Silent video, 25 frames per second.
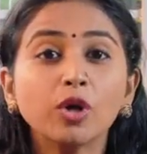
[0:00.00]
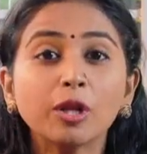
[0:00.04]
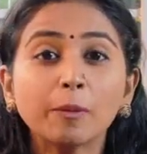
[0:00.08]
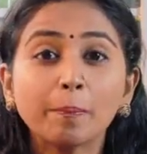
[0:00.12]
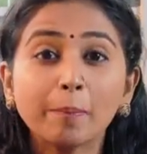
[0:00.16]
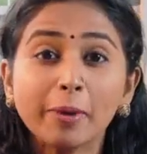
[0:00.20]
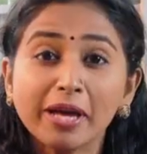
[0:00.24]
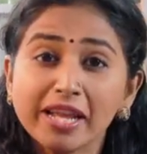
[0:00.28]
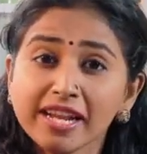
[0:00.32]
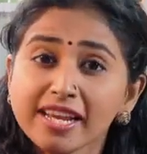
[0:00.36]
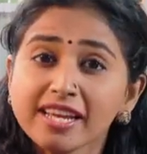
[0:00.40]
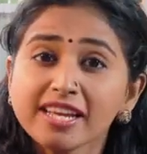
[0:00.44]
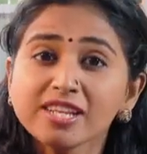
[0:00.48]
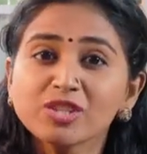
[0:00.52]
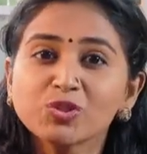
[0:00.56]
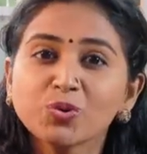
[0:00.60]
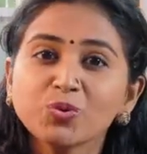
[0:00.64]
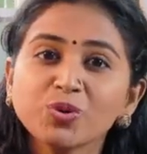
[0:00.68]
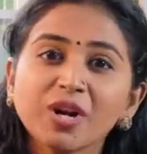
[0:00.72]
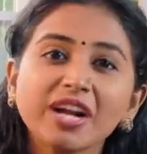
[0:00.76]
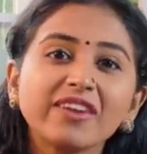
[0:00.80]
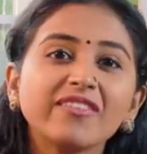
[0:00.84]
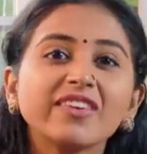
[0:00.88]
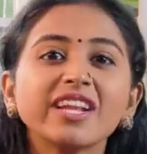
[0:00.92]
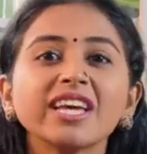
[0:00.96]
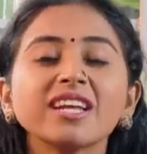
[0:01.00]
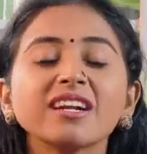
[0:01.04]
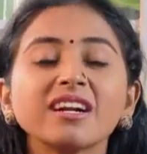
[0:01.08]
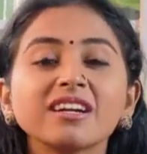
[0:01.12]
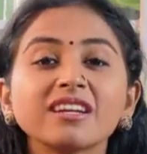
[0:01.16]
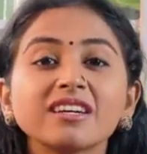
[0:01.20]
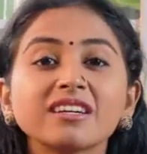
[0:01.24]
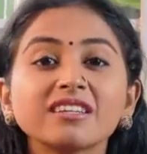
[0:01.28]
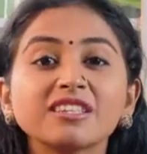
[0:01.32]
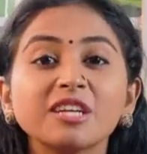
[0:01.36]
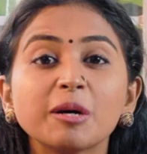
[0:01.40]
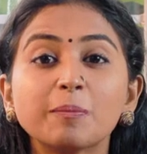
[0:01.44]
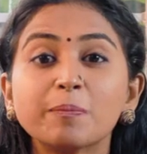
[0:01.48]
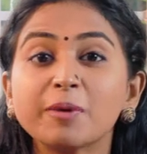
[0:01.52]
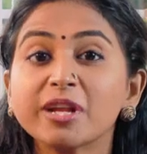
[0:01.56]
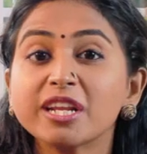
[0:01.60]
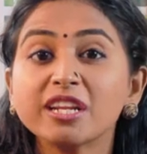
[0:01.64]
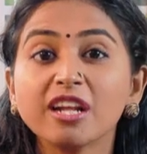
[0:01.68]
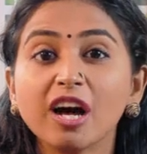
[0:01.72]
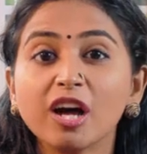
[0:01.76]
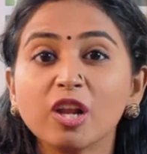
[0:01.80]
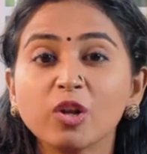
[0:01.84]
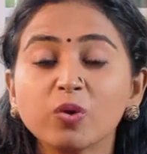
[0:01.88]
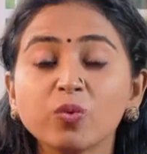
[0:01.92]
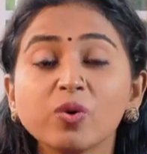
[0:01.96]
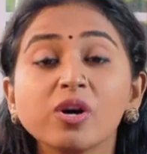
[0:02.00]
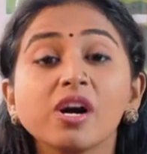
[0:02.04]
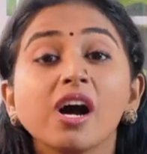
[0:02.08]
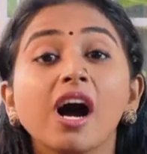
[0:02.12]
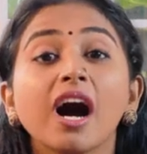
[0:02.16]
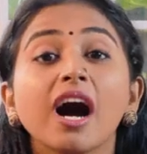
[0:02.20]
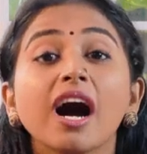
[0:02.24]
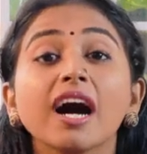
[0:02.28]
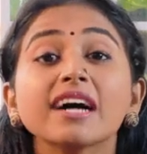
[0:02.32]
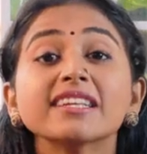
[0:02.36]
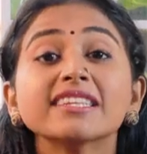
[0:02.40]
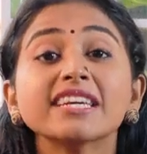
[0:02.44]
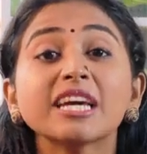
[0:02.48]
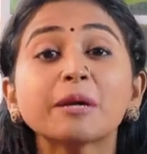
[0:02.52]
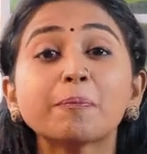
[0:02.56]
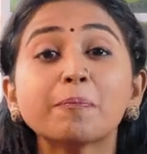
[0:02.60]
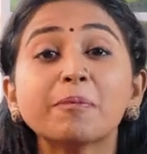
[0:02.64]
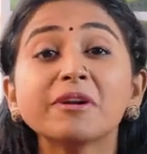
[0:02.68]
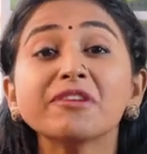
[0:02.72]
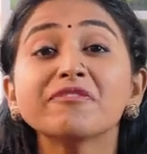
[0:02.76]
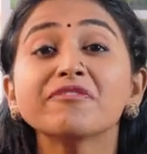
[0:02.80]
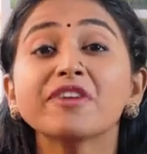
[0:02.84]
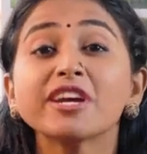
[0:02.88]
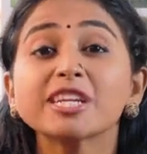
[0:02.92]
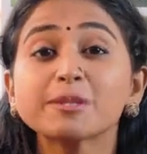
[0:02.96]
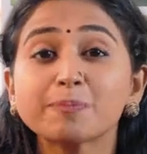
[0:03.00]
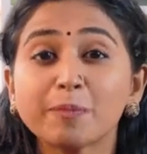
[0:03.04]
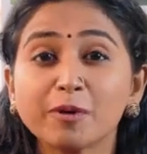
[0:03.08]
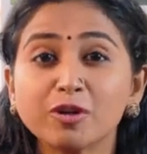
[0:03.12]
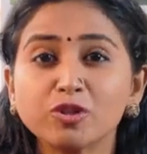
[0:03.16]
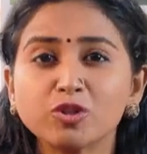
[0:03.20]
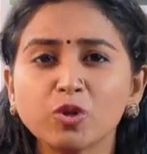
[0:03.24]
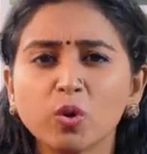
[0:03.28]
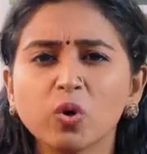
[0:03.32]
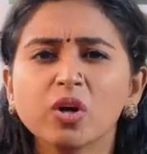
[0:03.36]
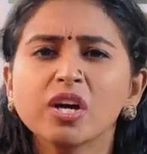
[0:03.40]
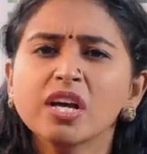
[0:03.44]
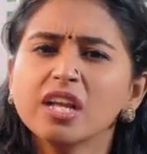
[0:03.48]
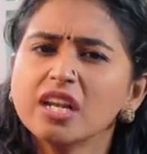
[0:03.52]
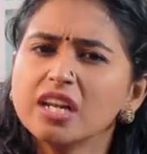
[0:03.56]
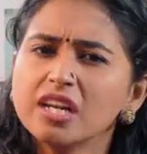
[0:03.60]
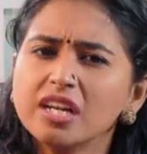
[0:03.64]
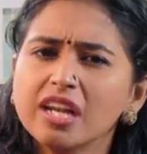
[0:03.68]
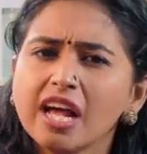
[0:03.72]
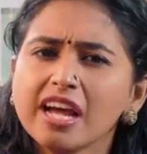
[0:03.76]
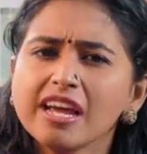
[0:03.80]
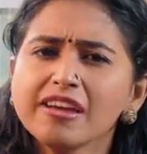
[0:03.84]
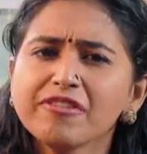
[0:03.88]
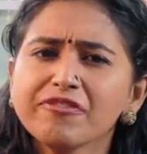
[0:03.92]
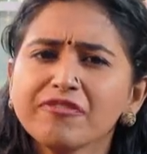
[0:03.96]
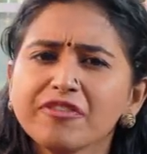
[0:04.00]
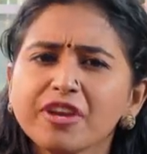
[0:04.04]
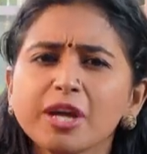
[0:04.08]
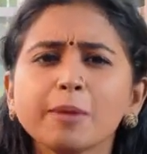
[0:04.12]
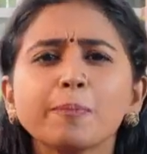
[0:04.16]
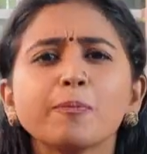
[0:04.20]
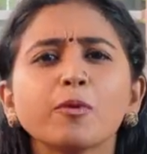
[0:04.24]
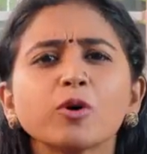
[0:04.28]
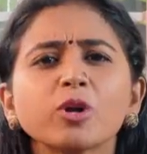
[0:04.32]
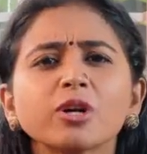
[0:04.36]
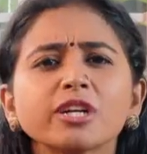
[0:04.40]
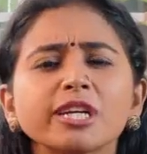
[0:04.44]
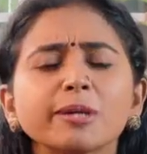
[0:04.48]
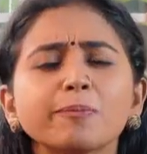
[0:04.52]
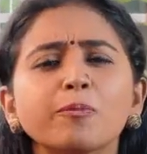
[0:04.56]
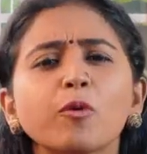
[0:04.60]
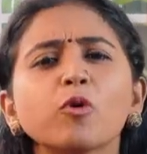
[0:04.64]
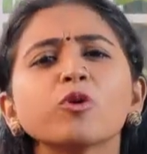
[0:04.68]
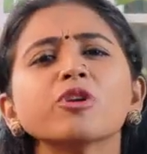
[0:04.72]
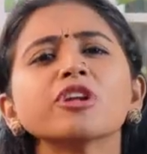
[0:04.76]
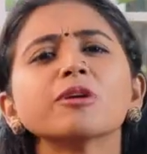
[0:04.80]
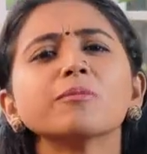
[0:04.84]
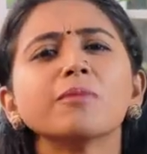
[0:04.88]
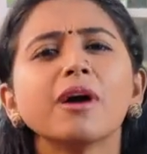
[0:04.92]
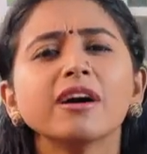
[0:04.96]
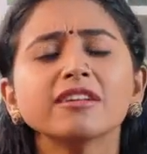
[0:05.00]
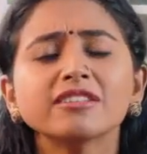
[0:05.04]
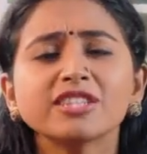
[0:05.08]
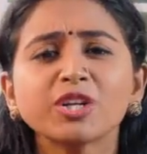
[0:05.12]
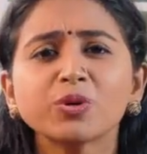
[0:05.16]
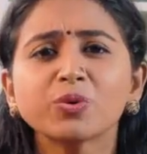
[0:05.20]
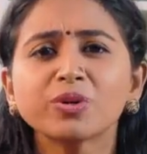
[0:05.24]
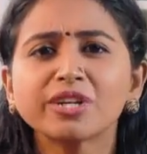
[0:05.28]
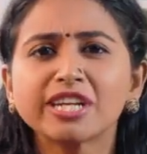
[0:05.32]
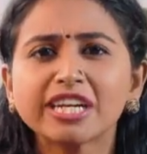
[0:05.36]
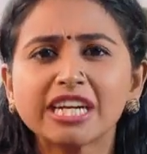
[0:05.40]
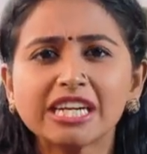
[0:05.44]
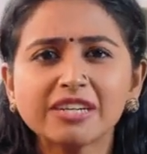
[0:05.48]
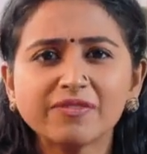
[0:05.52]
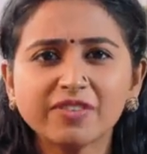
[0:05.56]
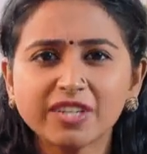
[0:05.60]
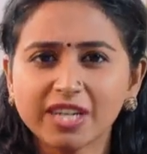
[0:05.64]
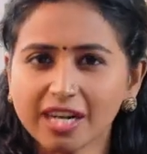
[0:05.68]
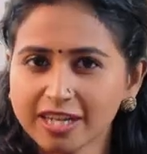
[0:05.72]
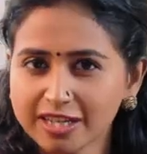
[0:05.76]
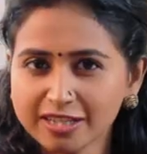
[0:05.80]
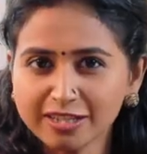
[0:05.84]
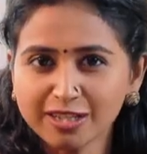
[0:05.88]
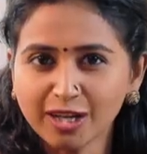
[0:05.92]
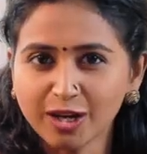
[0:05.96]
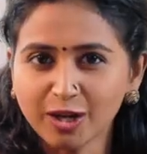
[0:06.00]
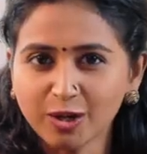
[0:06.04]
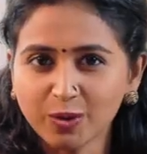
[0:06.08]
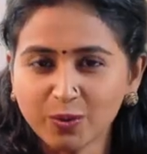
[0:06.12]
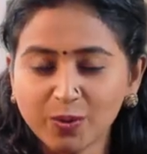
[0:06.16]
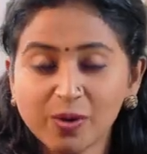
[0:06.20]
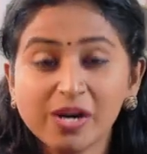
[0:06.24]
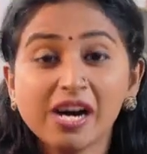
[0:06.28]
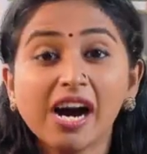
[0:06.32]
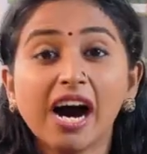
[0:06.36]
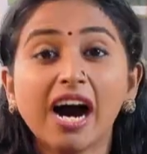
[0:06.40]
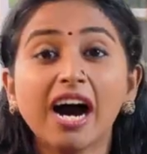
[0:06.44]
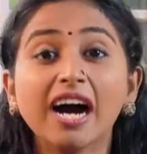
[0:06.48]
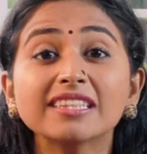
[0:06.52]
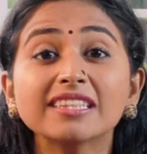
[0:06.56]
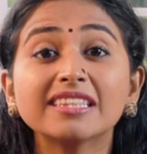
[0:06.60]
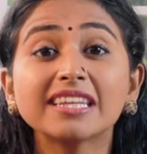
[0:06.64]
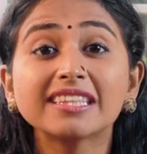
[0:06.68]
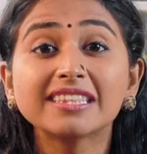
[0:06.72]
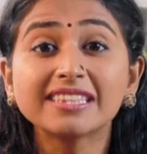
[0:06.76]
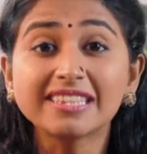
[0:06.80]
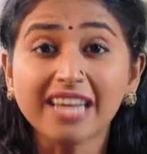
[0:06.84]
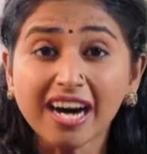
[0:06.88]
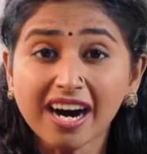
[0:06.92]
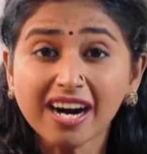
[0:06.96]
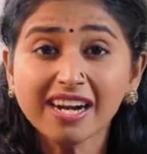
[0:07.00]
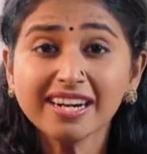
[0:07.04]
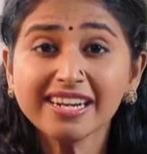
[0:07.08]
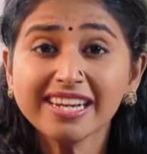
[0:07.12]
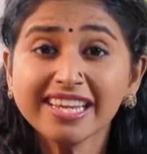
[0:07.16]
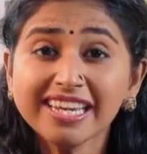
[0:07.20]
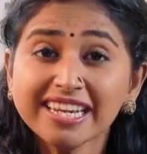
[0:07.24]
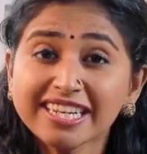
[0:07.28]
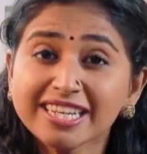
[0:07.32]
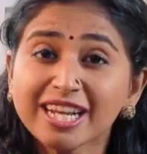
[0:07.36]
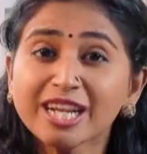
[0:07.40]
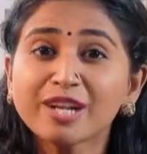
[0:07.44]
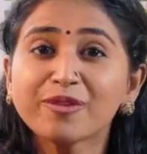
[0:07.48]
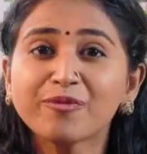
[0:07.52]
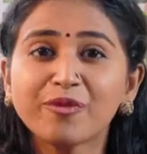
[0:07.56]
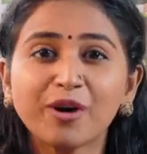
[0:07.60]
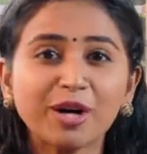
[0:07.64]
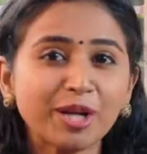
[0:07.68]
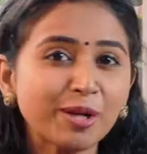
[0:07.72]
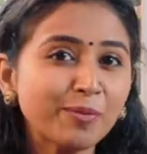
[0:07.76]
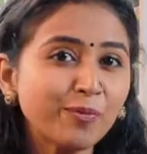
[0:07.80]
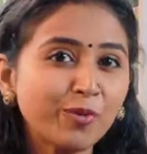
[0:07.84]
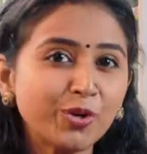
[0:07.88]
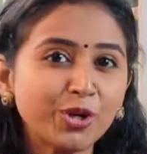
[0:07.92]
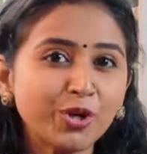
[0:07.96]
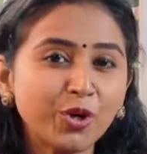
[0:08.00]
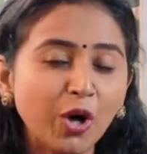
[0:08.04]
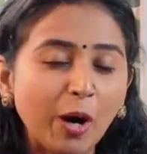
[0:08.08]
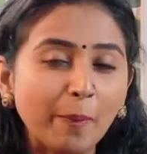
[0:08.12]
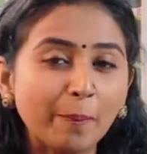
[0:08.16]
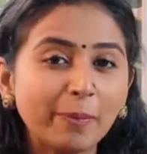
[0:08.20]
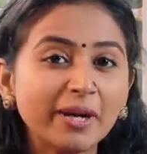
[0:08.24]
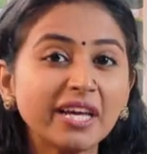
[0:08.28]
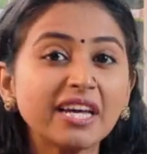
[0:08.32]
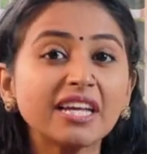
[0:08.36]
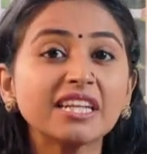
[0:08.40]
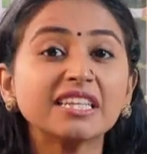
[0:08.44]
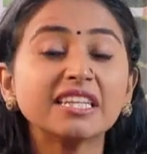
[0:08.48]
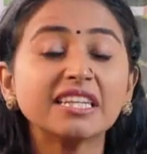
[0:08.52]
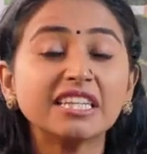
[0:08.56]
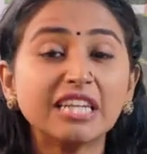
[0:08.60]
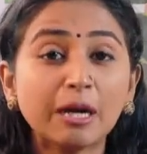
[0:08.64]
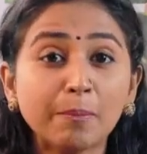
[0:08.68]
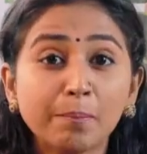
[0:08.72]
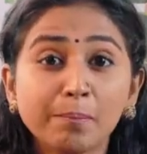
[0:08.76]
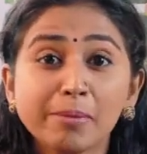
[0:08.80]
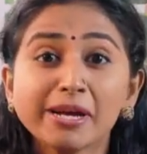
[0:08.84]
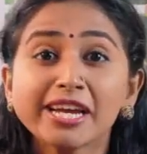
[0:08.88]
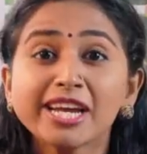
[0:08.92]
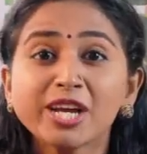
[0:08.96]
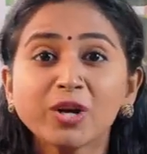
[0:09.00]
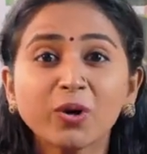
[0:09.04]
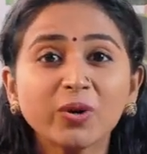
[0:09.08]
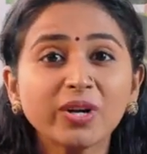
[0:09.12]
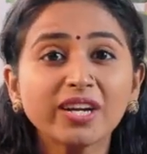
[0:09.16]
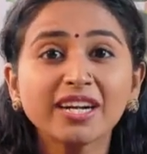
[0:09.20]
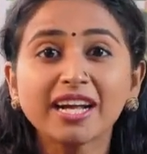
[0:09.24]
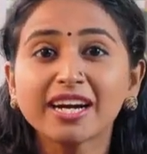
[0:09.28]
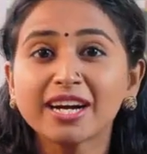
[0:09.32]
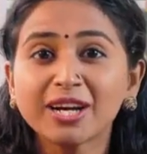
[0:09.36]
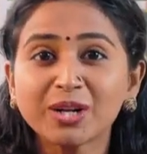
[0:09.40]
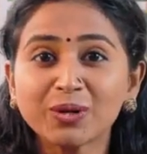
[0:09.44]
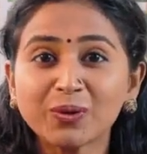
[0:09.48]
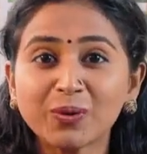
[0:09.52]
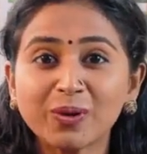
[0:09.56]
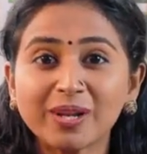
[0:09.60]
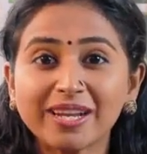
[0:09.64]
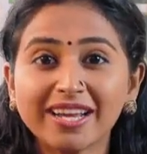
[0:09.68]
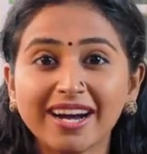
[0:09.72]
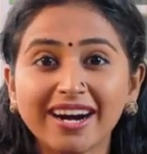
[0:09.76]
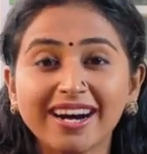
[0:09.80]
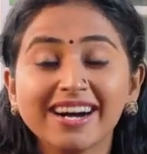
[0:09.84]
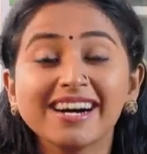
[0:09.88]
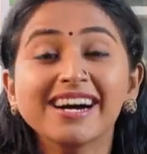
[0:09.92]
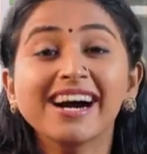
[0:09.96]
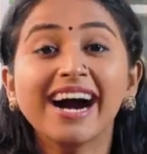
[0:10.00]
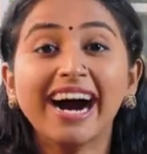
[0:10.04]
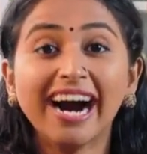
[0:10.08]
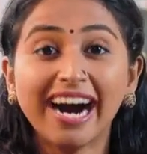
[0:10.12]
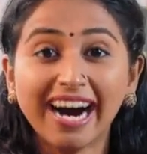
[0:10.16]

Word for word: ஒரு பெரிய சூறாவளியே நடக்குது அப்படின்னாலும் அதை எப்படி ஃபேஸ் பண்ணுறோம் லைஃபே புரட்டி போடுற மாதிரி ஒரு நிகழ்வு நடந்தாலும் அதை தாண்டி என்னால் வர முடியும் அப்படிங்கிற அந்த நம்பிக்கையோடு நகர்றோம் இல்லையா